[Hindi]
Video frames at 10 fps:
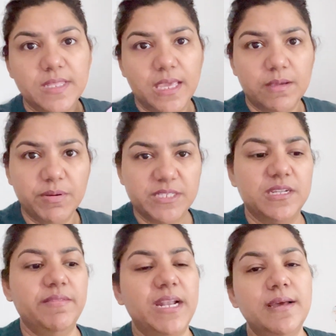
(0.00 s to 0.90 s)
एक
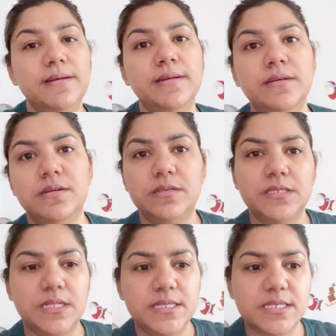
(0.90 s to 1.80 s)
बजने वाला है
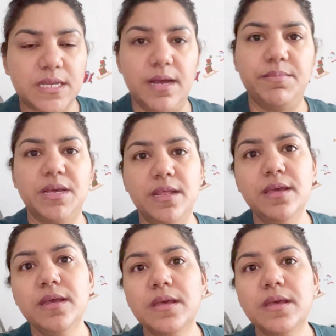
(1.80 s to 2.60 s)
जल्दी से काम करें